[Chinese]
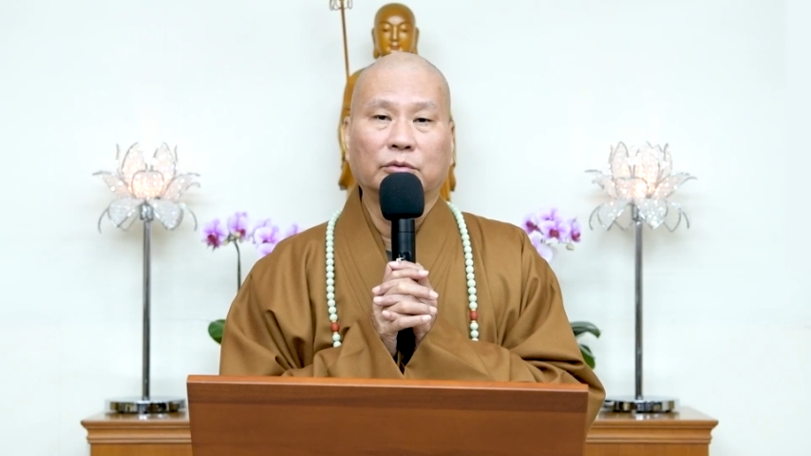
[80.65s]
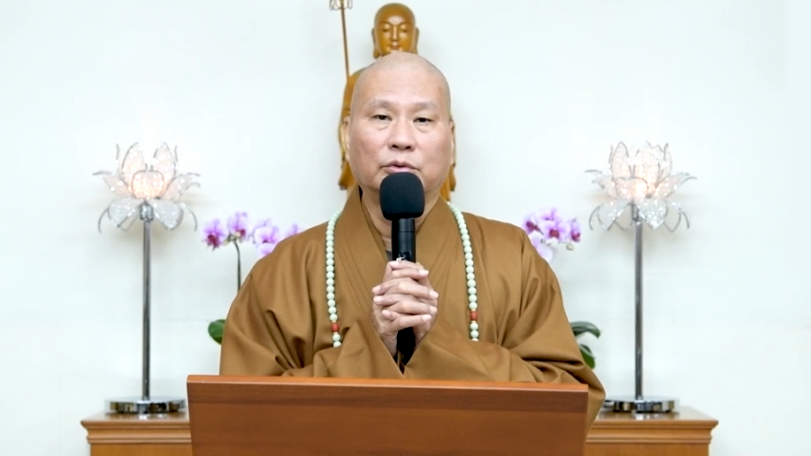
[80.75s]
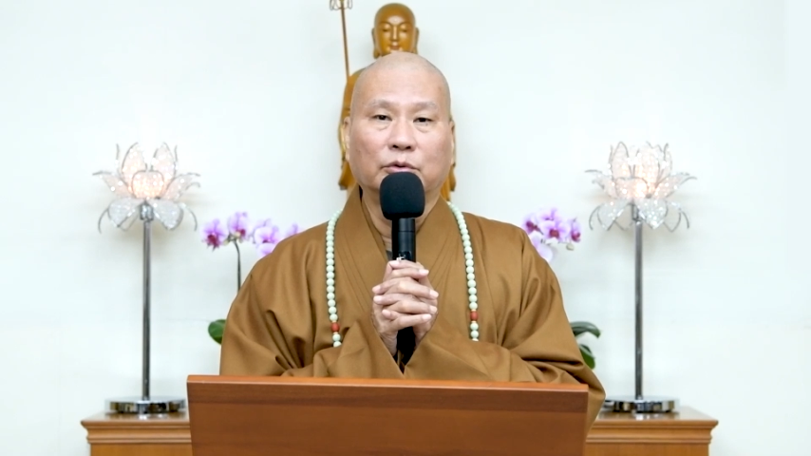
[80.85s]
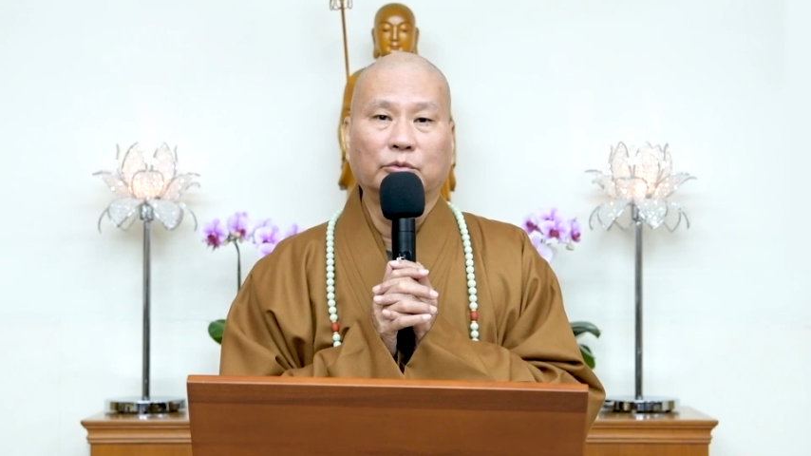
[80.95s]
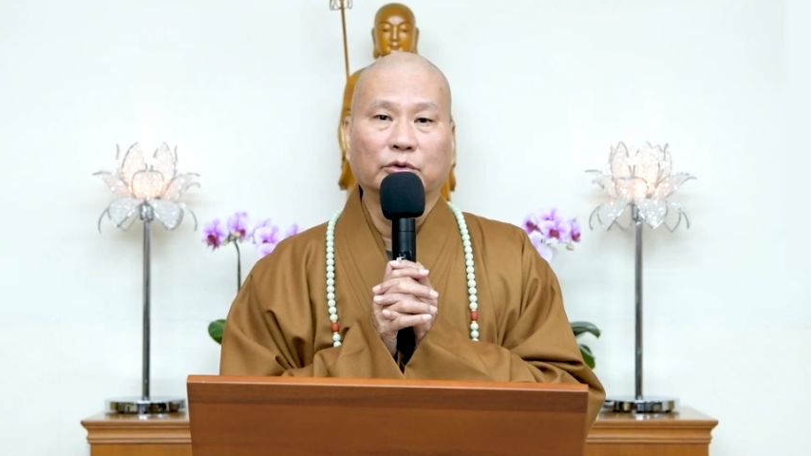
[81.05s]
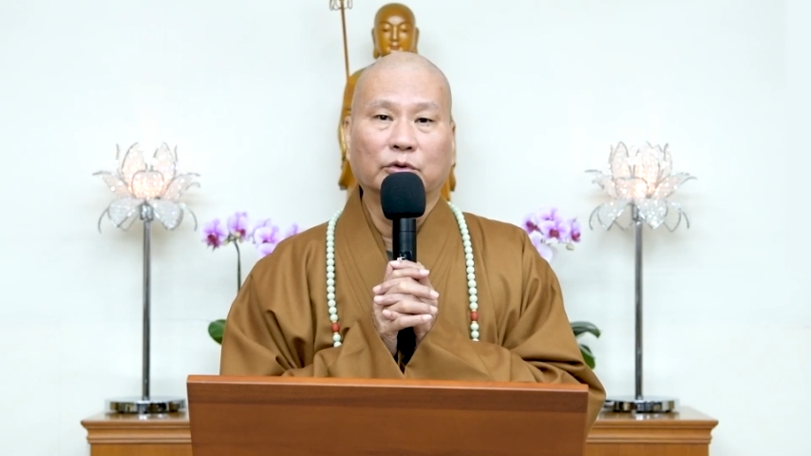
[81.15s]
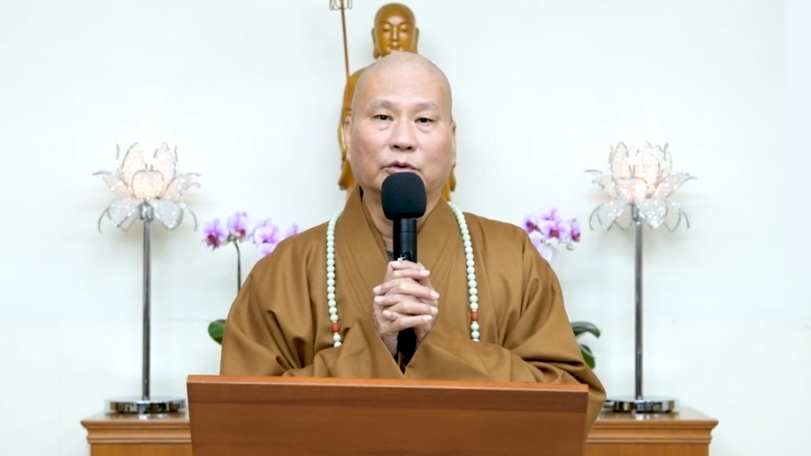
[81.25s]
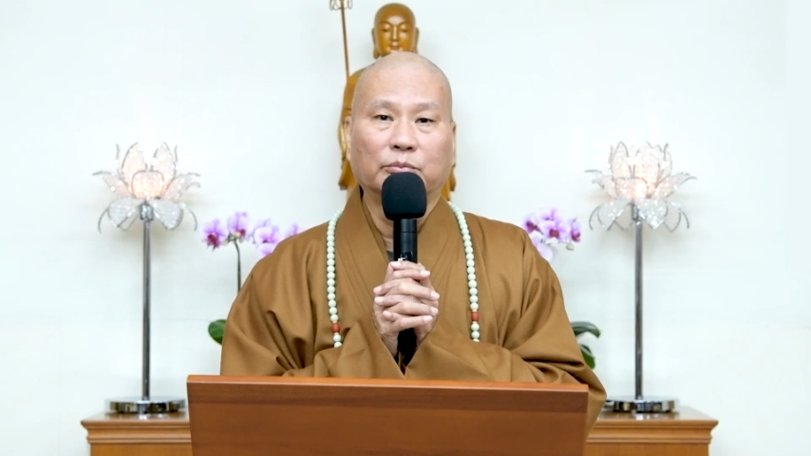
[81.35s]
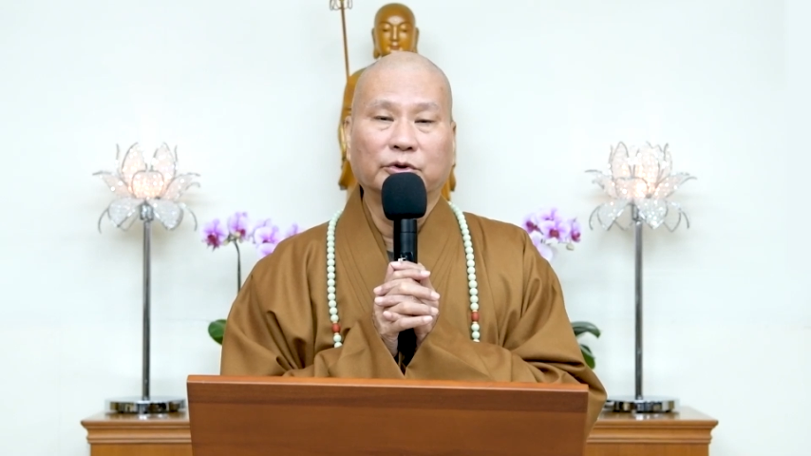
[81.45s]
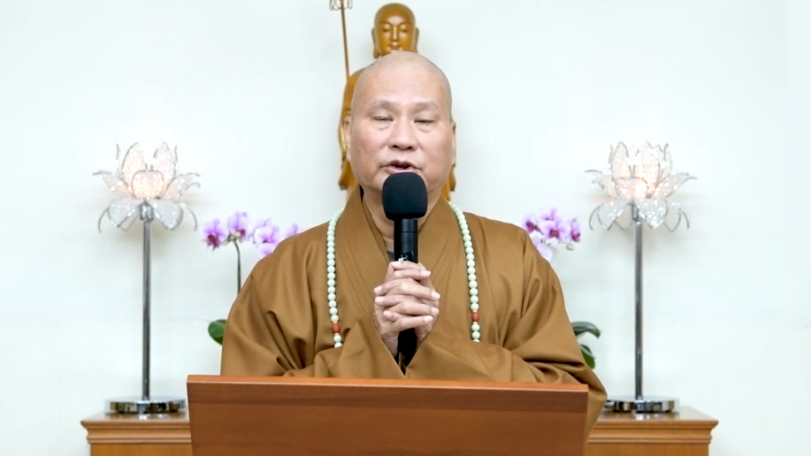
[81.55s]
父母
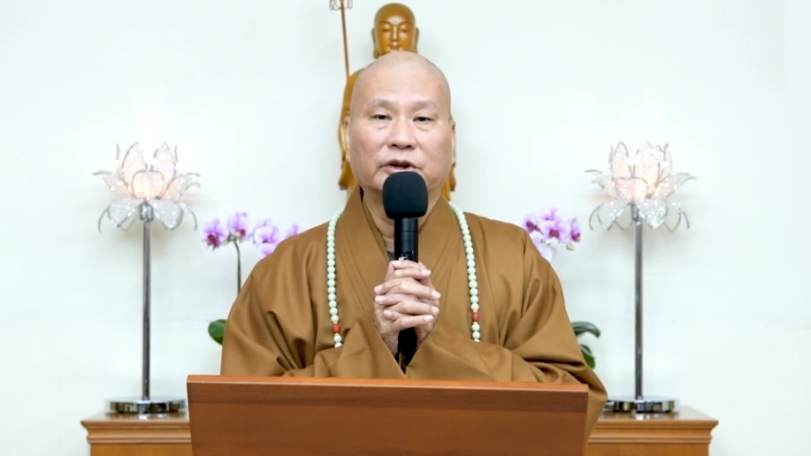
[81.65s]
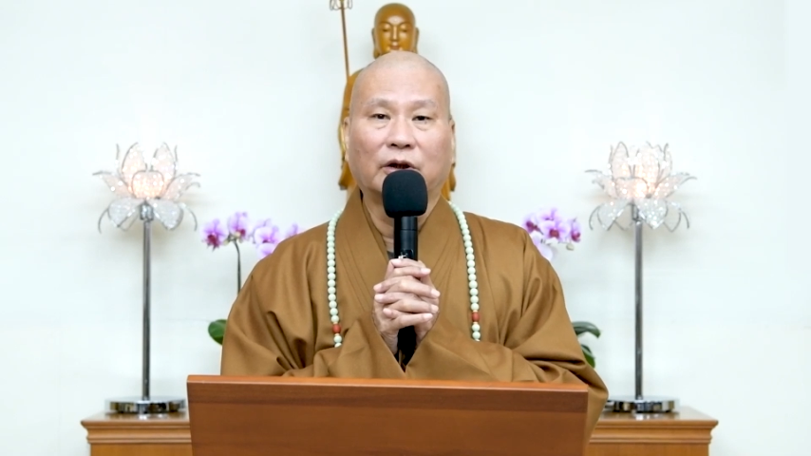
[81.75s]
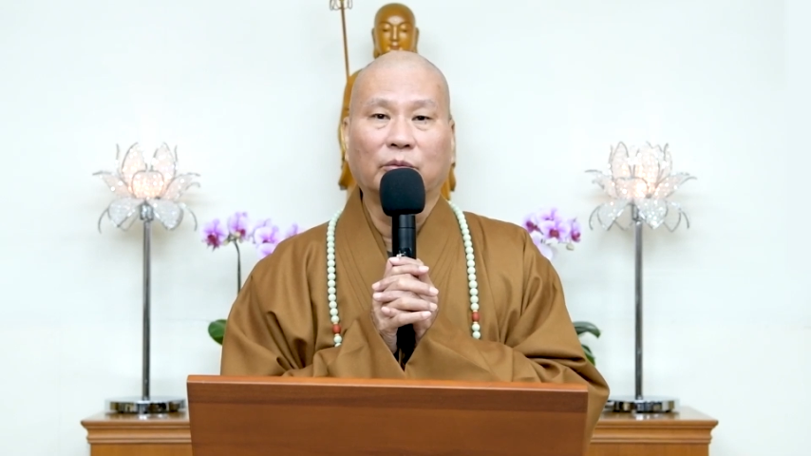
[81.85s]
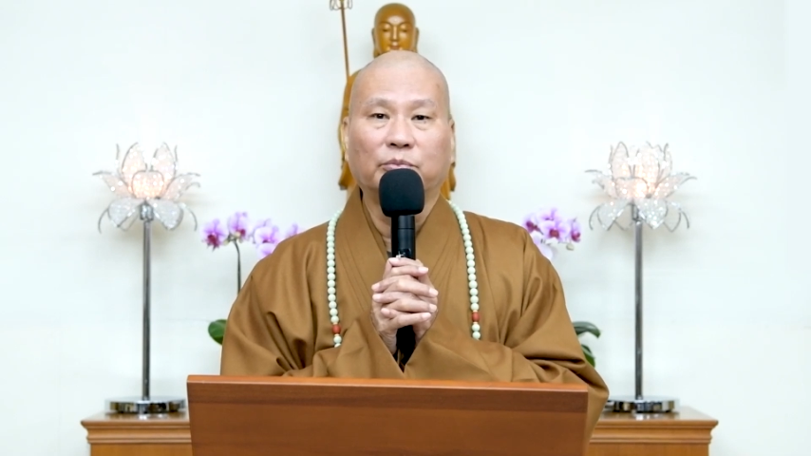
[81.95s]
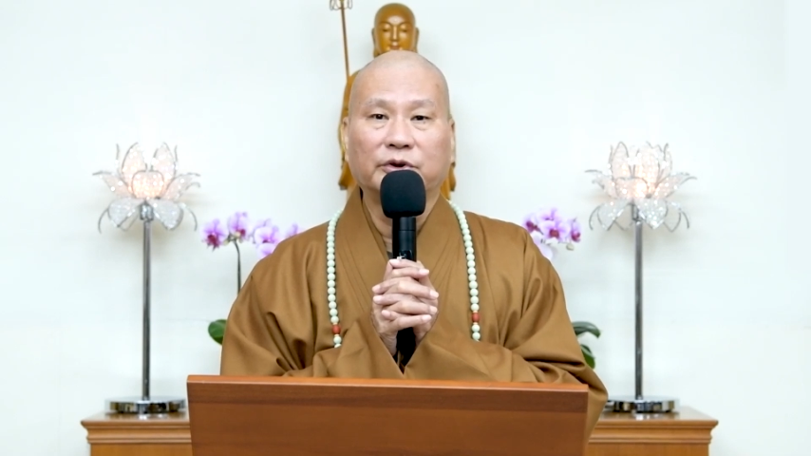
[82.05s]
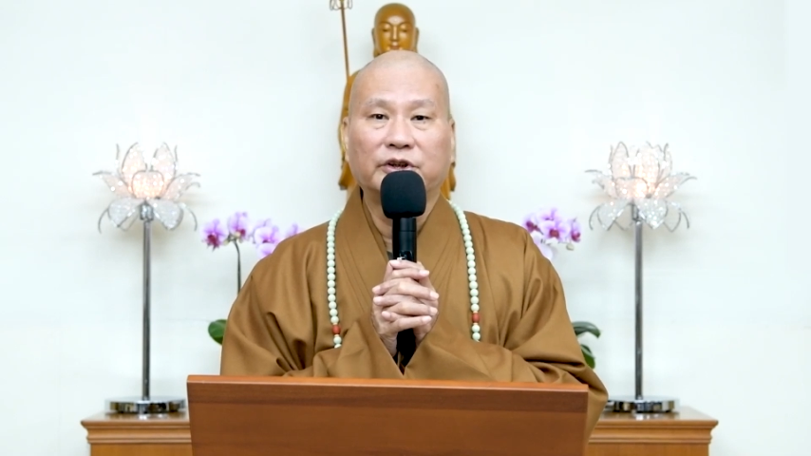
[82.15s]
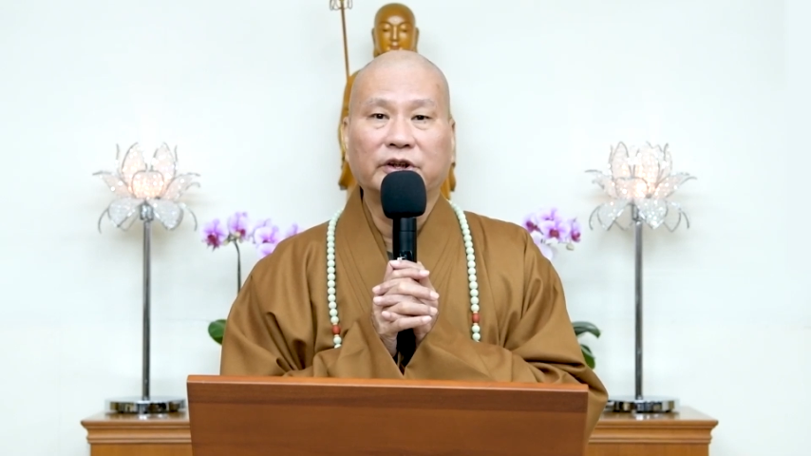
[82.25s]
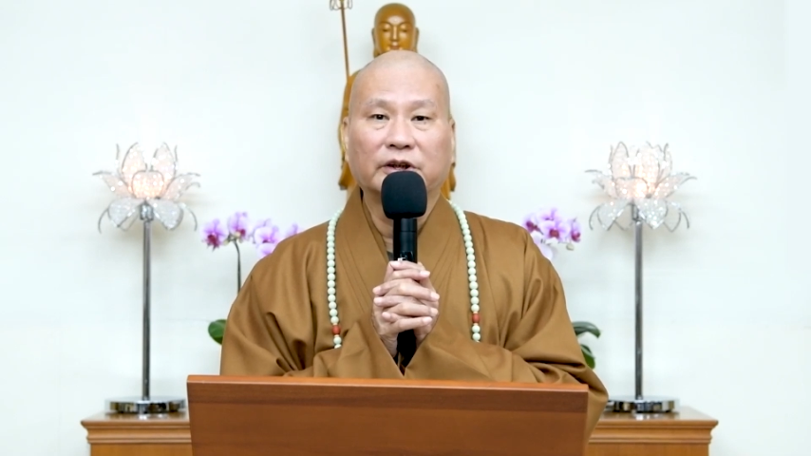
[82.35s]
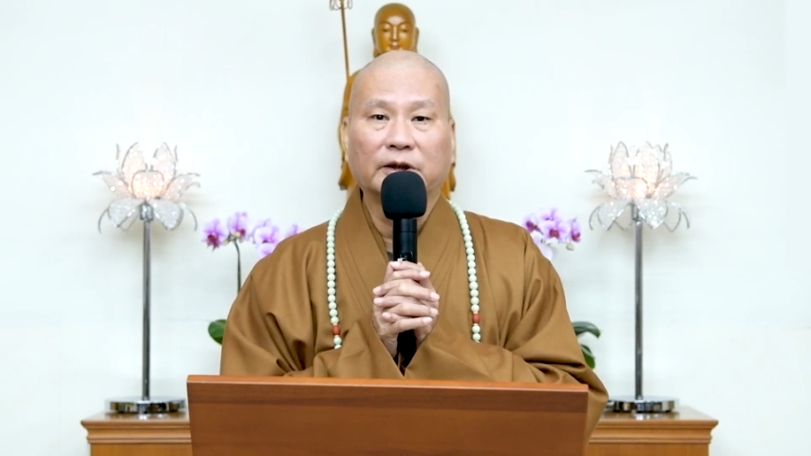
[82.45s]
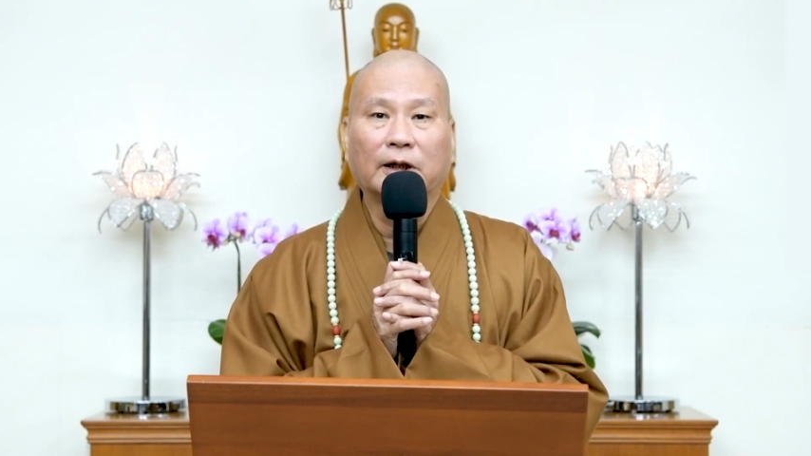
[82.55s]
都不孝不
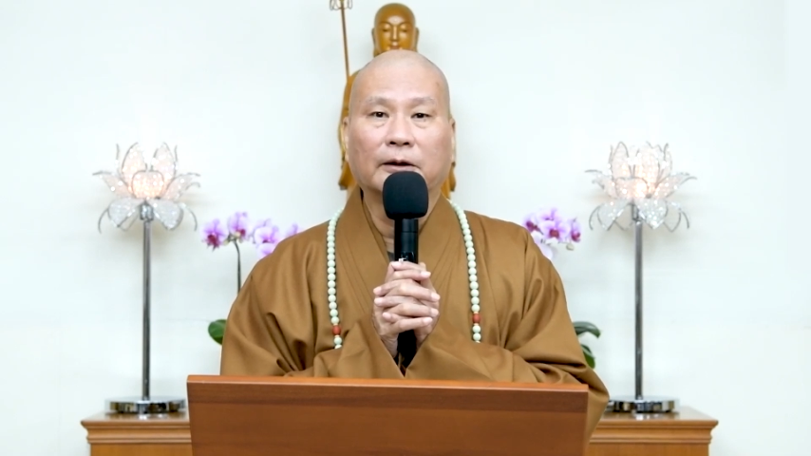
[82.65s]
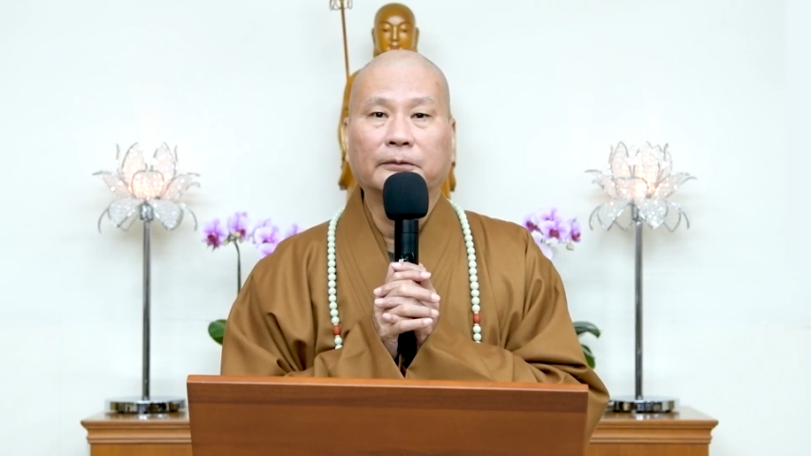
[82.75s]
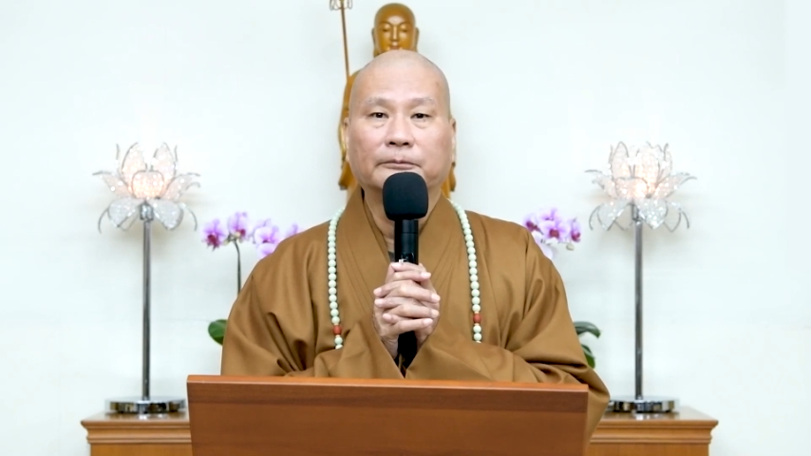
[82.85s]
敬了，